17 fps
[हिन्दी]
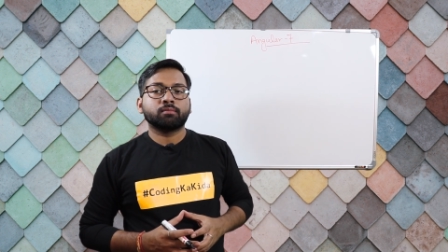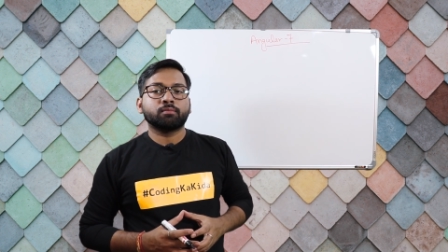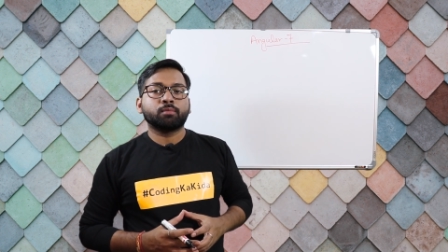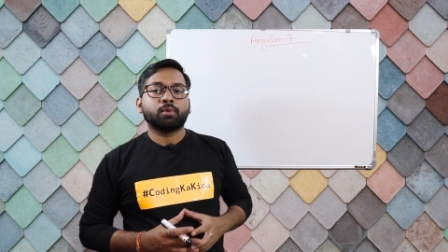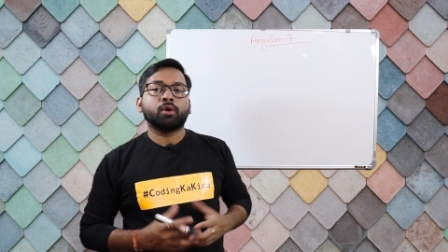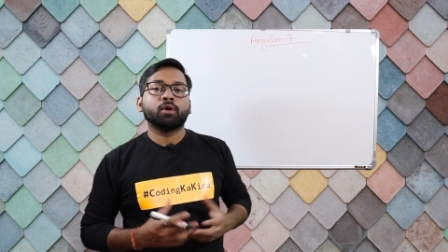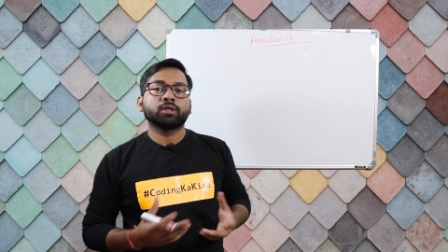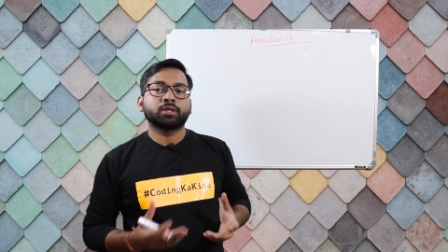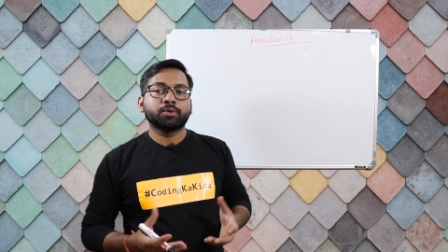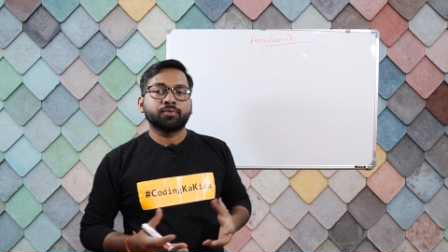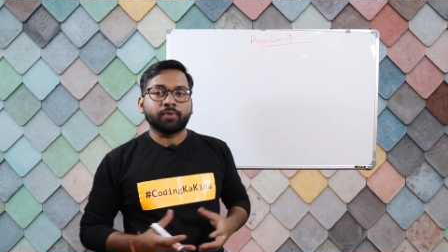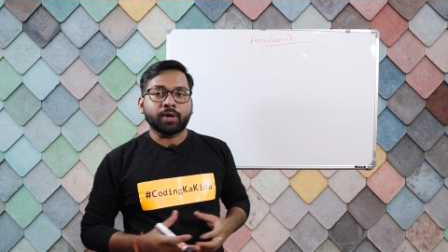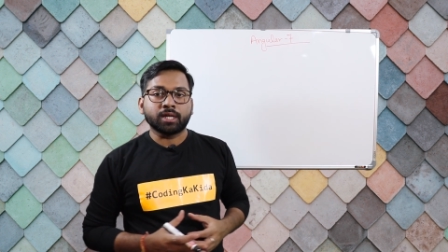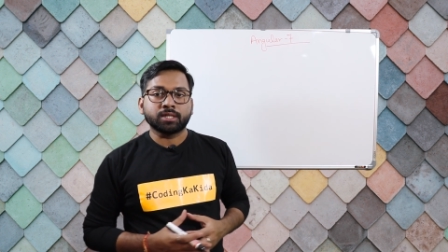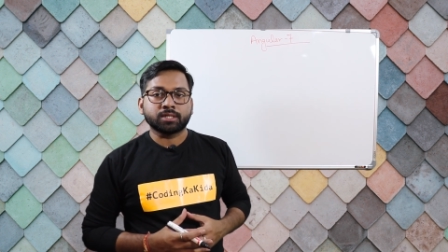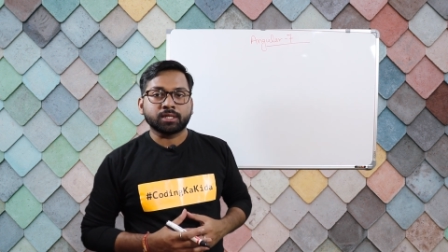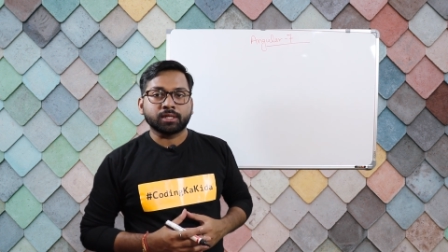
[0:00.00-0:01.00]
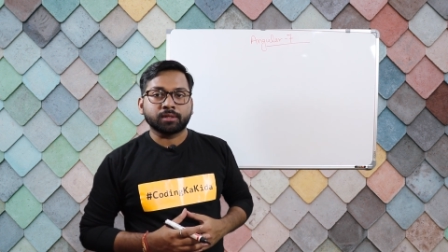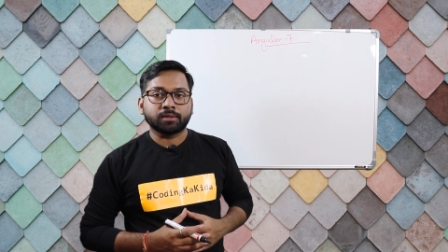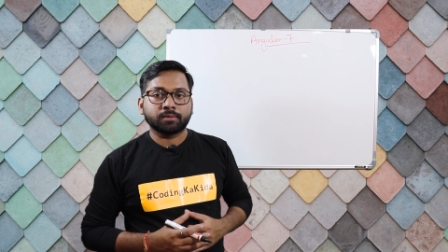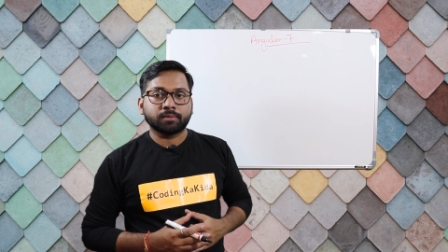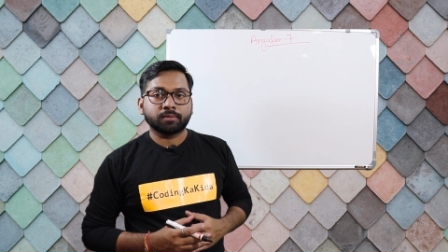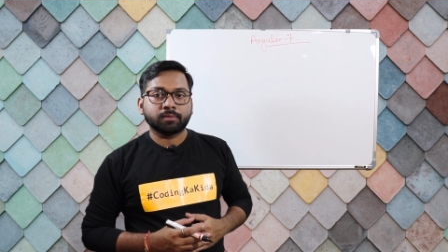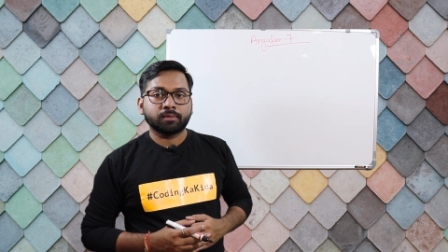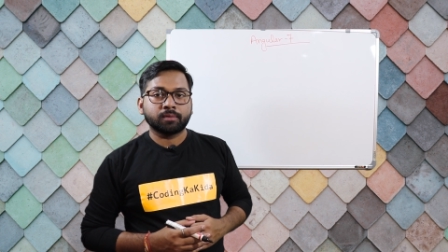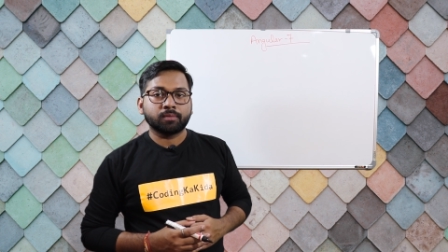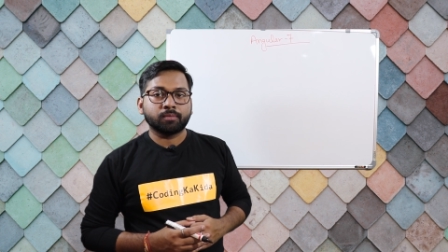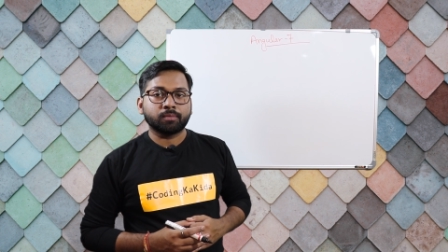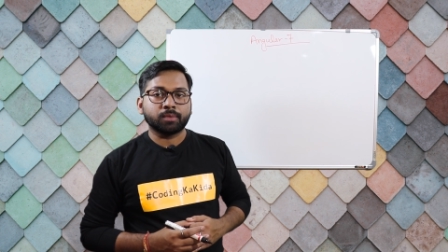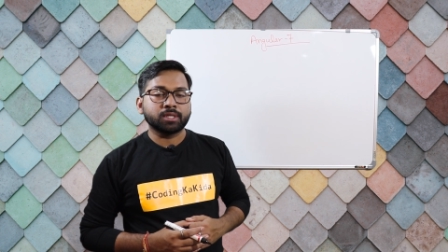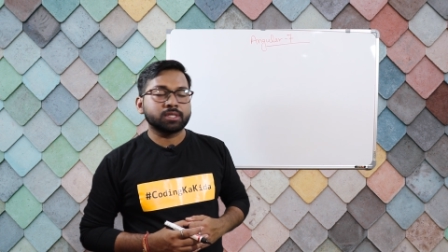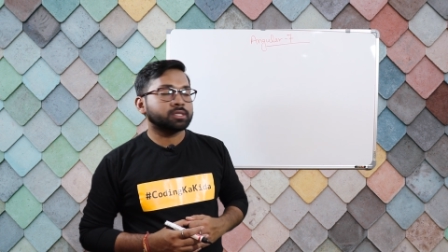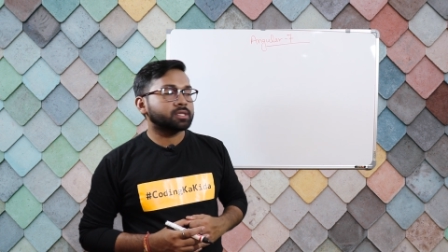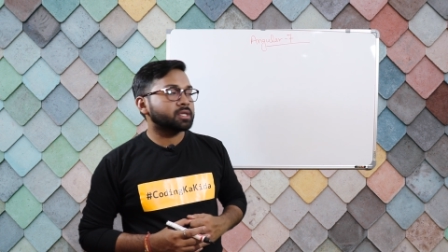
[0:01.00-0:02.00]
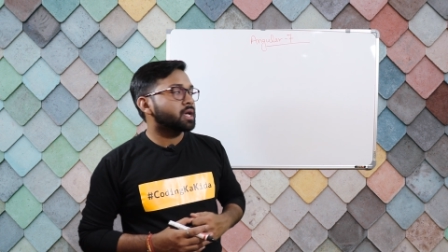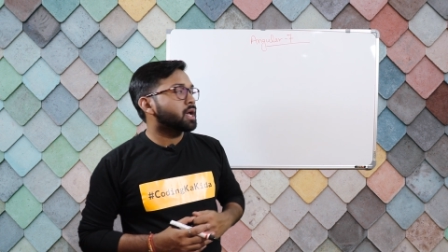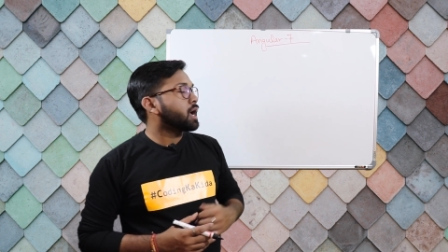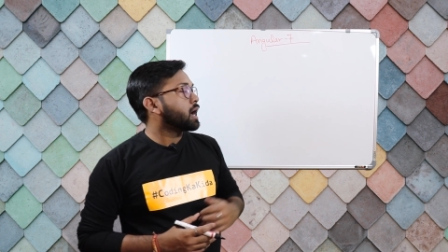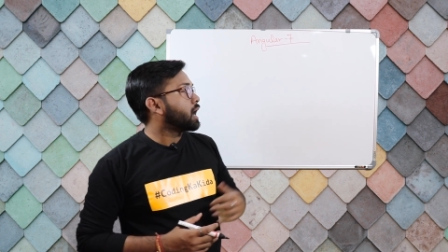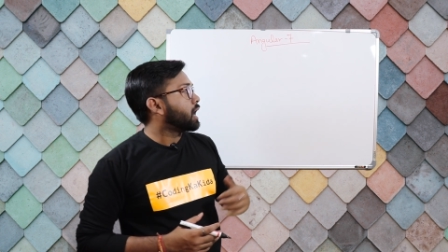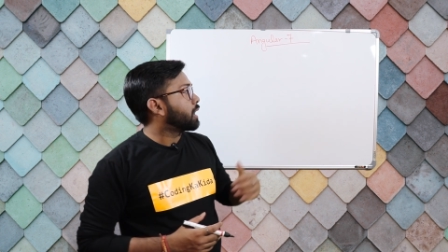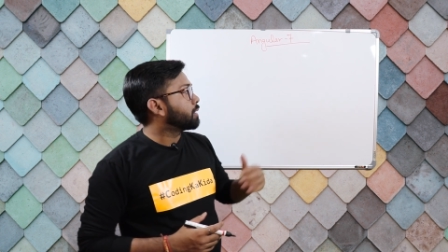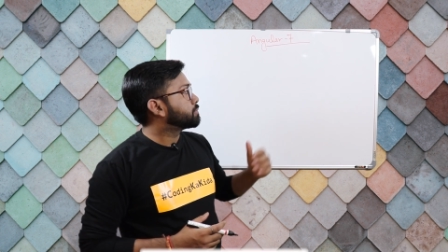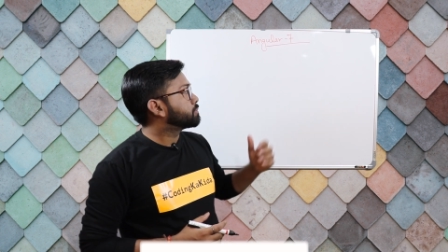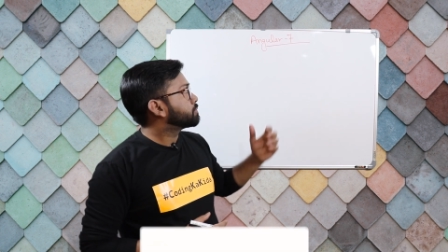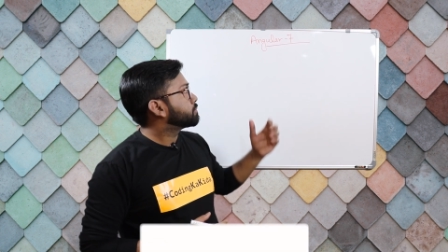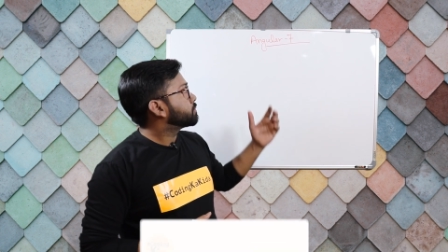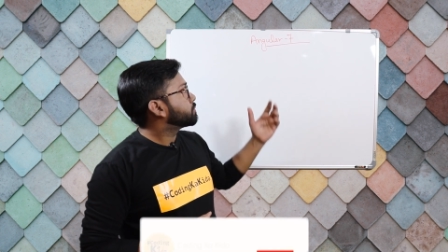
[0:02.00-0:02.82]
बहुत ही फास्ट है मीन्स आप